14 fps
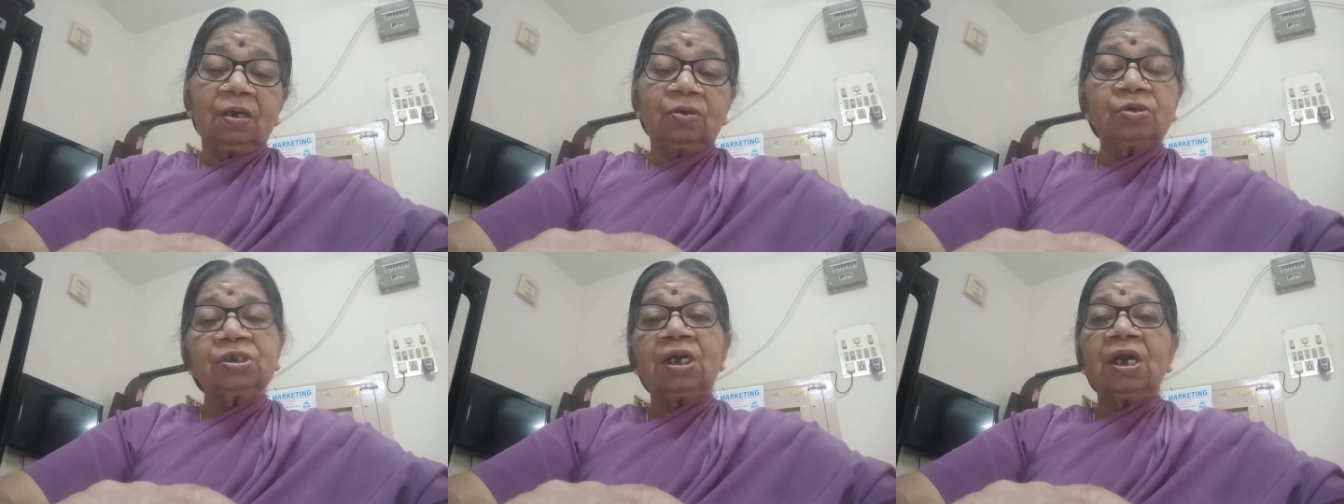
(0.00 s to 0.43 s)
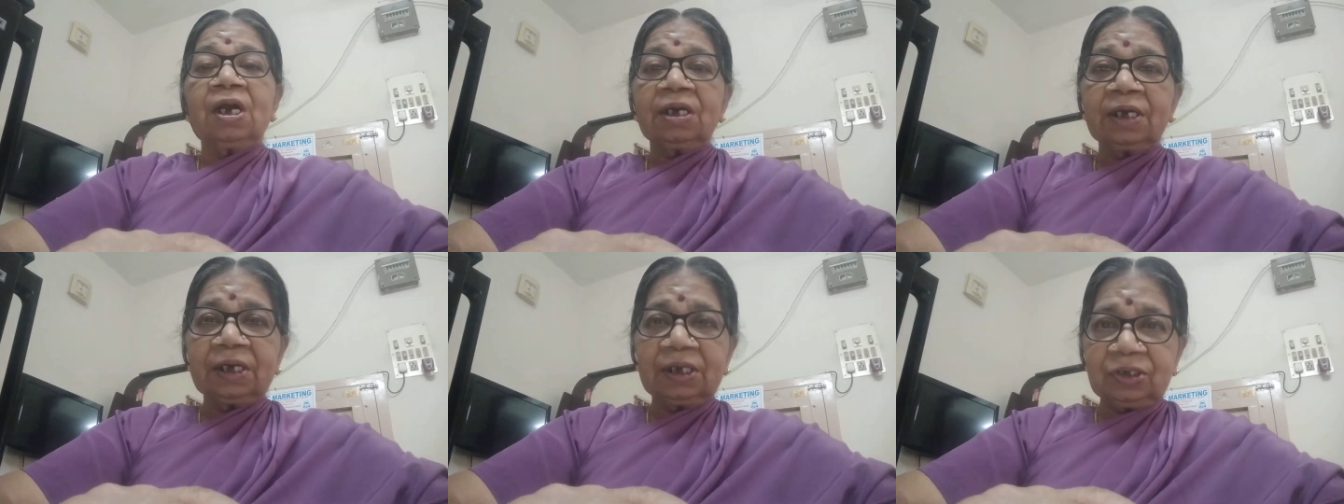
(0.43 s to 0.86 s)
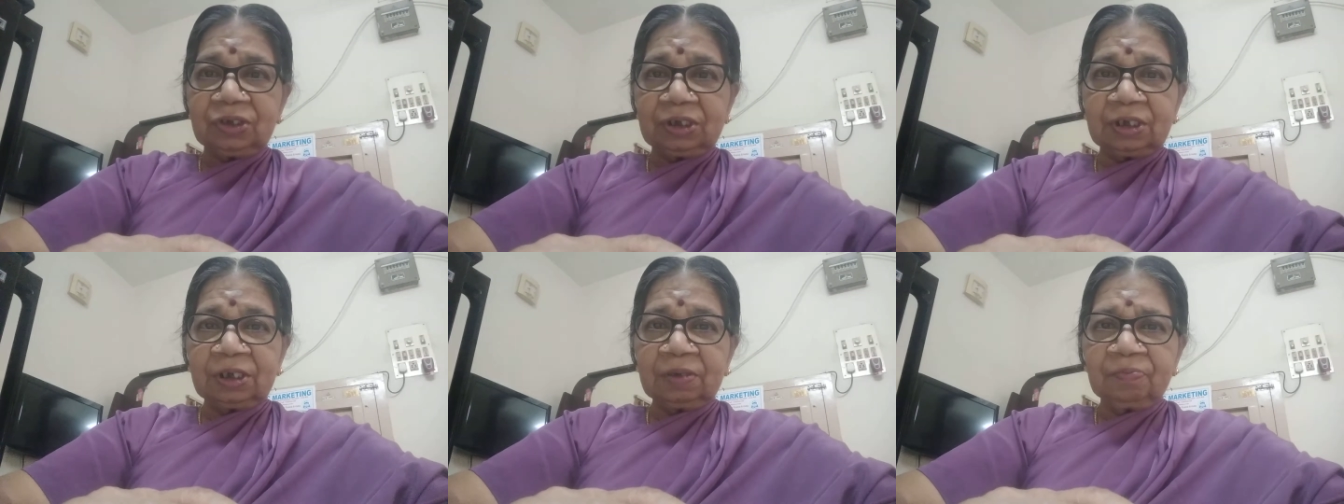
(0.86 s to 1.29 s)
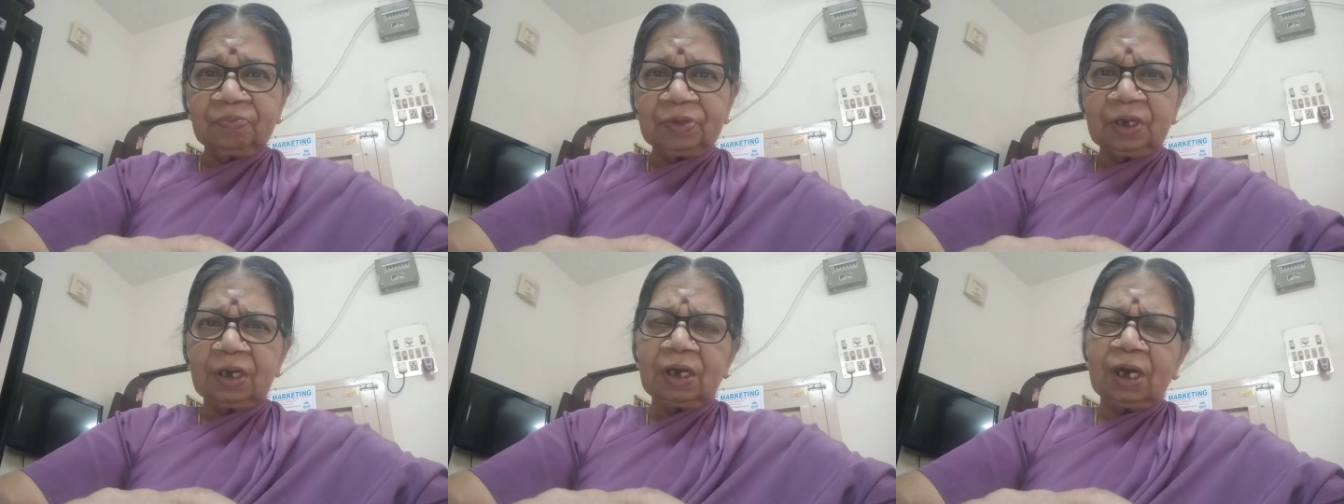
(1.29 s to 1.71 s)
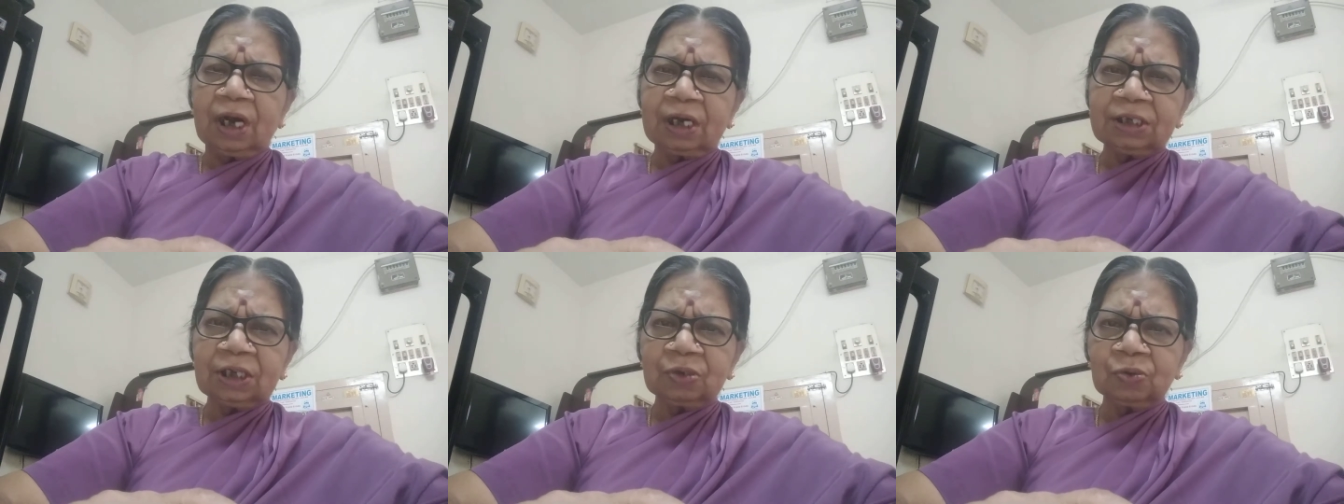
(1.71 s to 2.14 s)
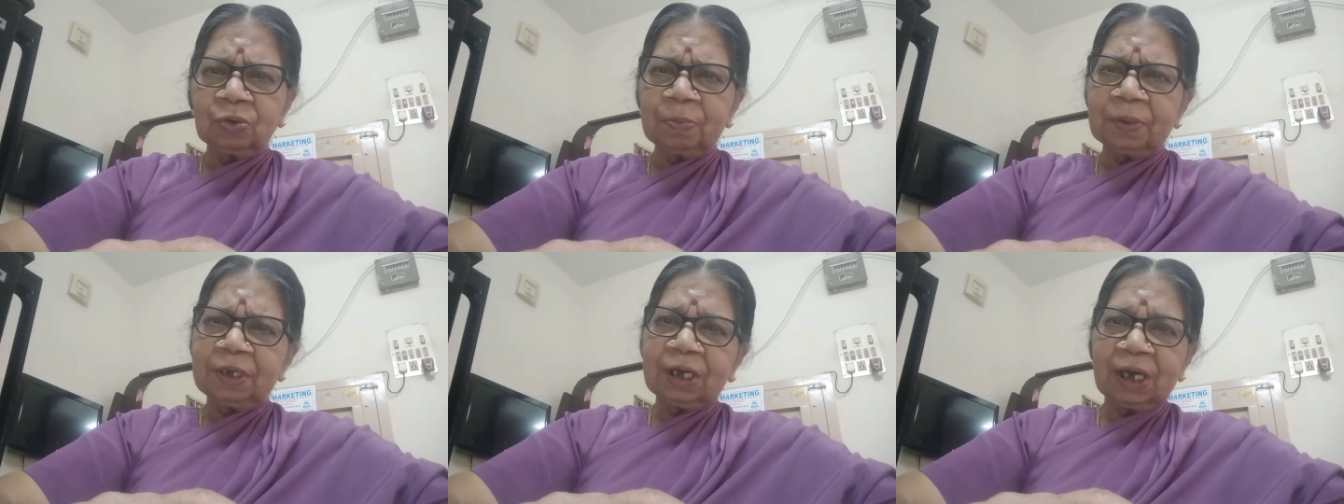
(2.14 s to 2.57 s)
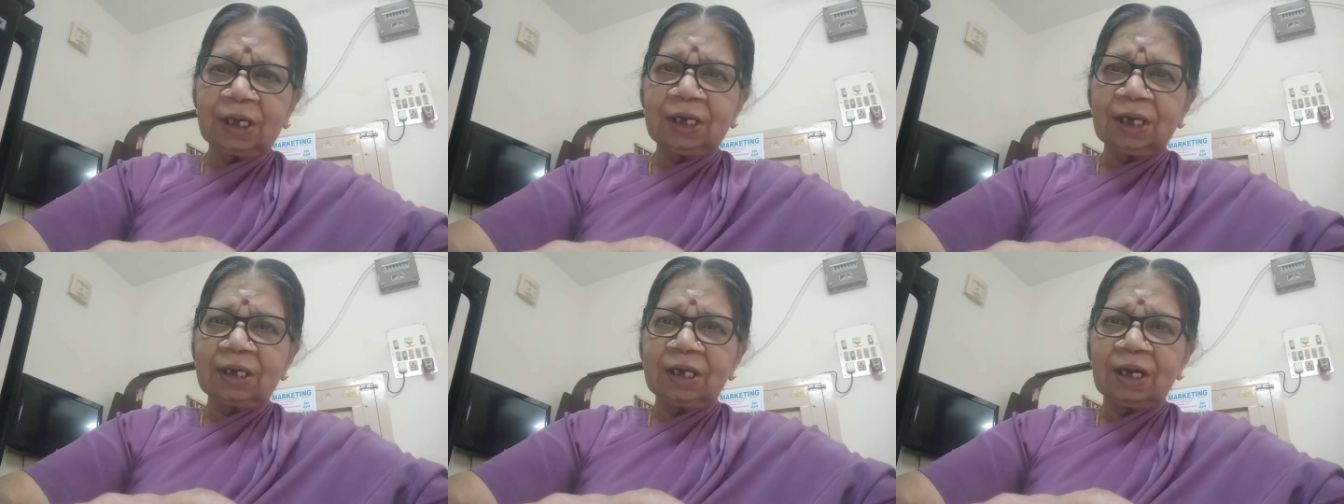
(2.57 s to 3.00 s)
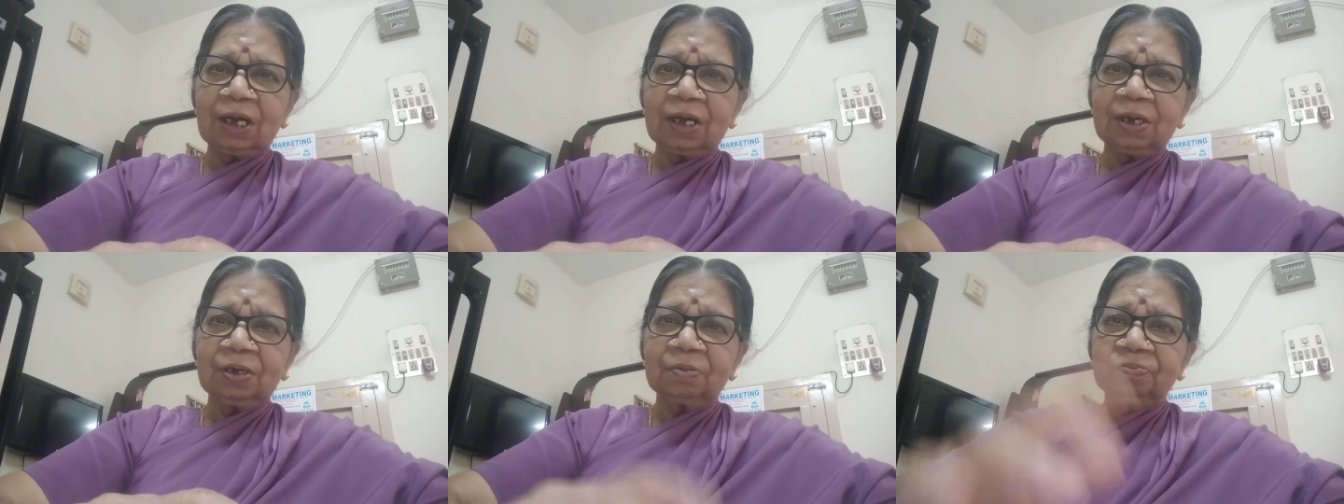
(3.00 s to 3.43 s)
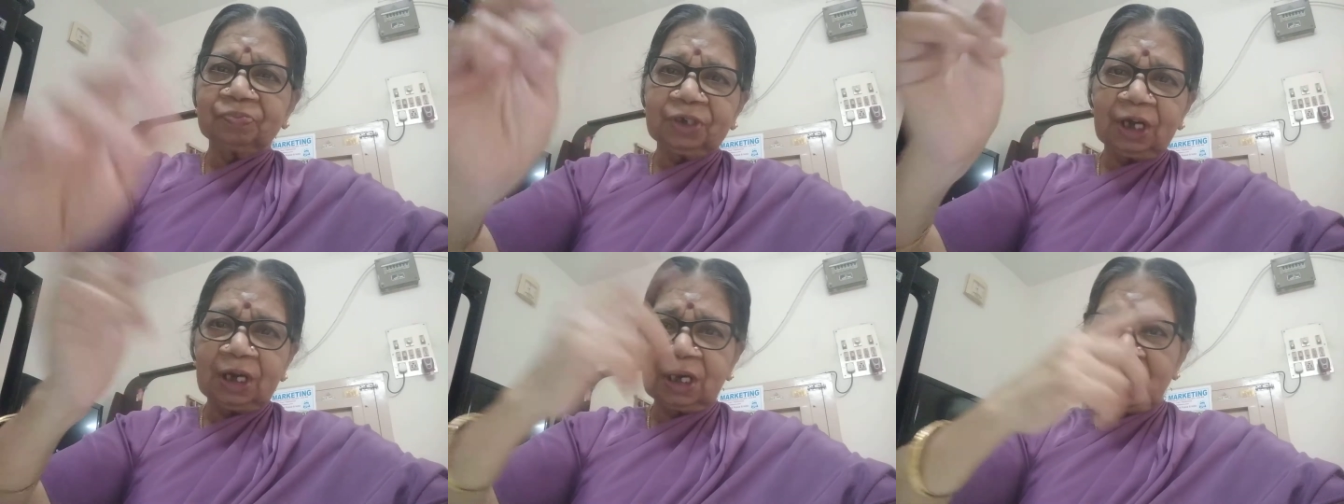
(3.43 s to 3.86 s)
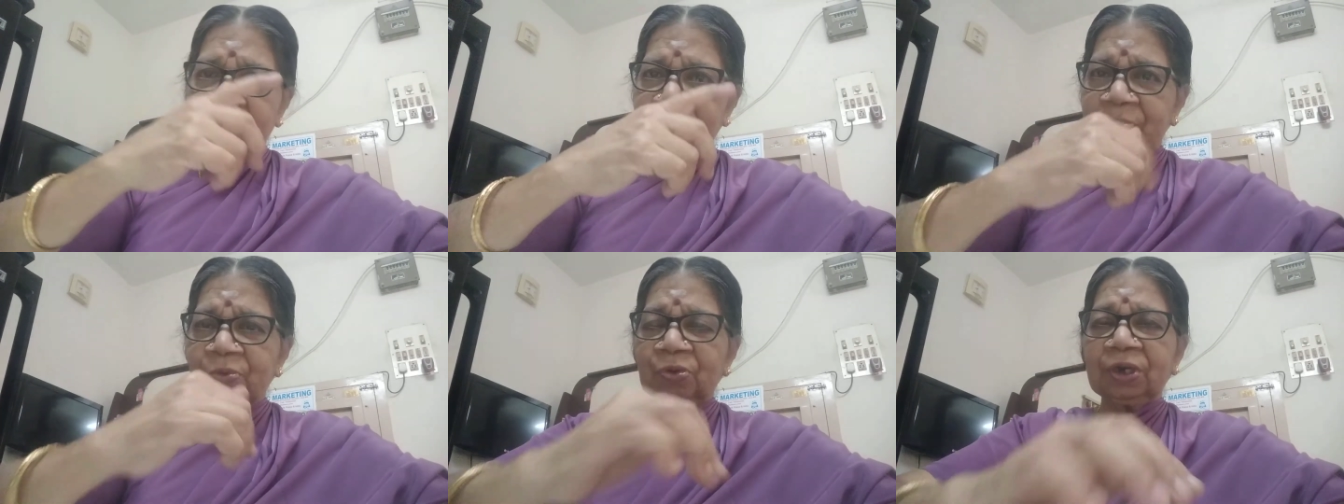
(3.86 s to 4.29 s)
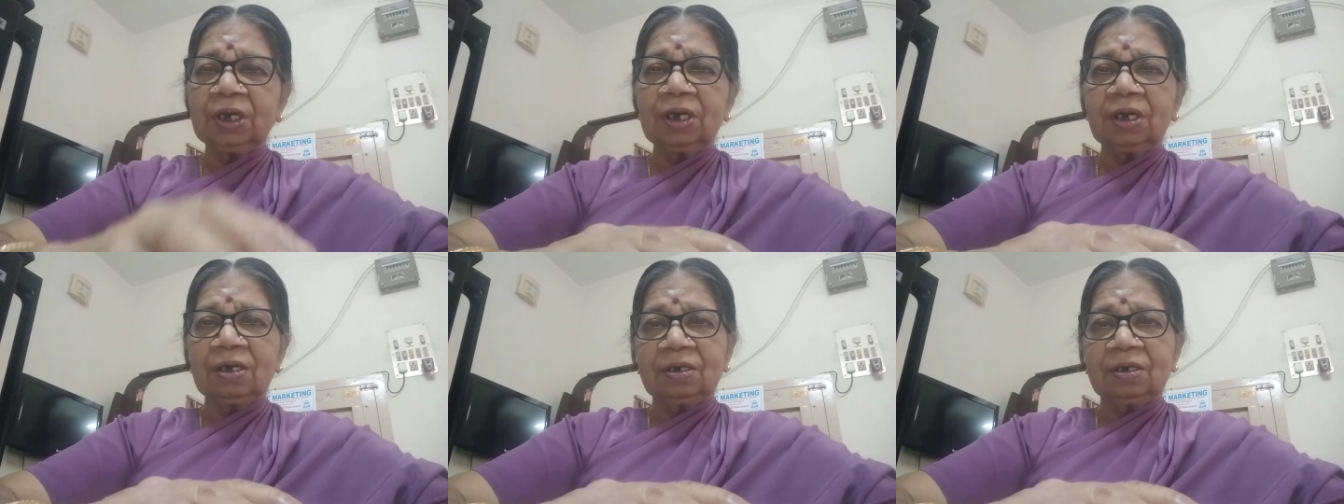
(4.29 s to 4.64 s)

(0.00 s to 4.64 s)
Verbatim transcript: கொஞ்ச நாள் கழித்து ராஜா கூப்பிட்டு கேட்டார் எல்லாரையும் எல்லாரும் பூனையை